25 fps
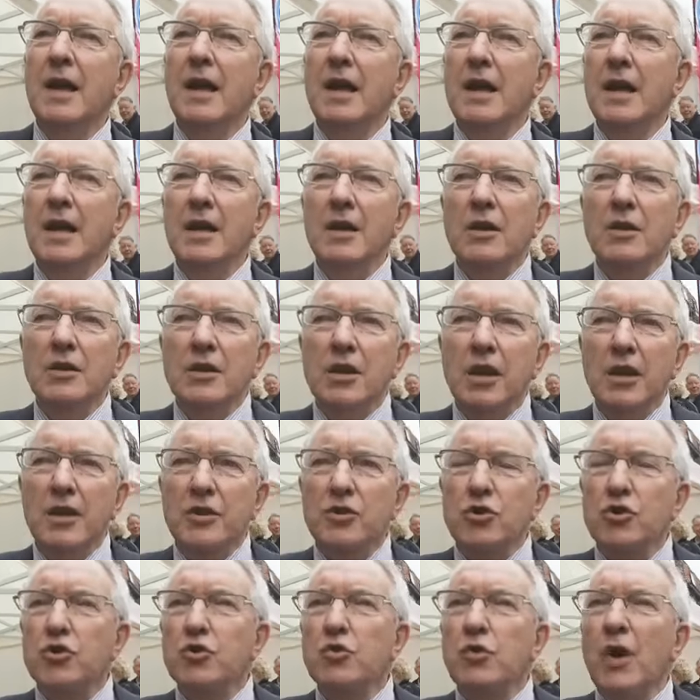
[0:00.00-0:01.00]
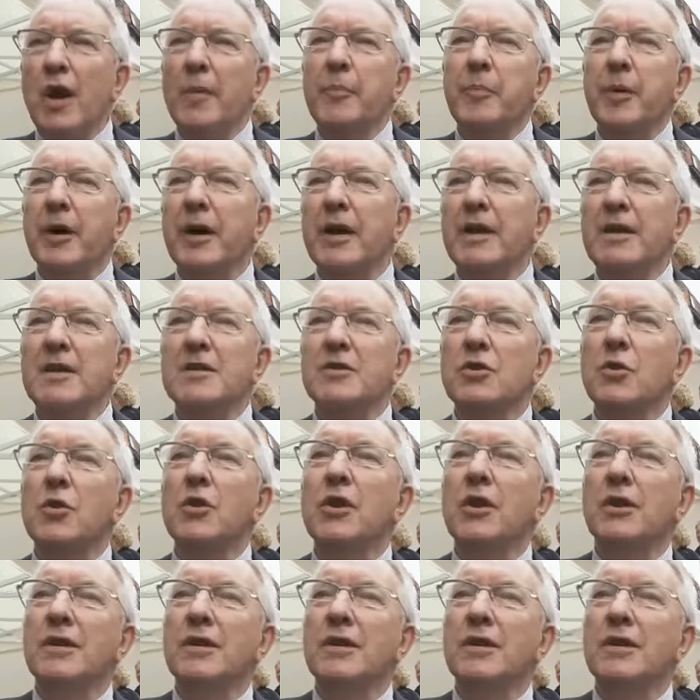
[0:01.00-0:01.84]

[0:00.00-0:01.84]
et 15 jours après, disons, on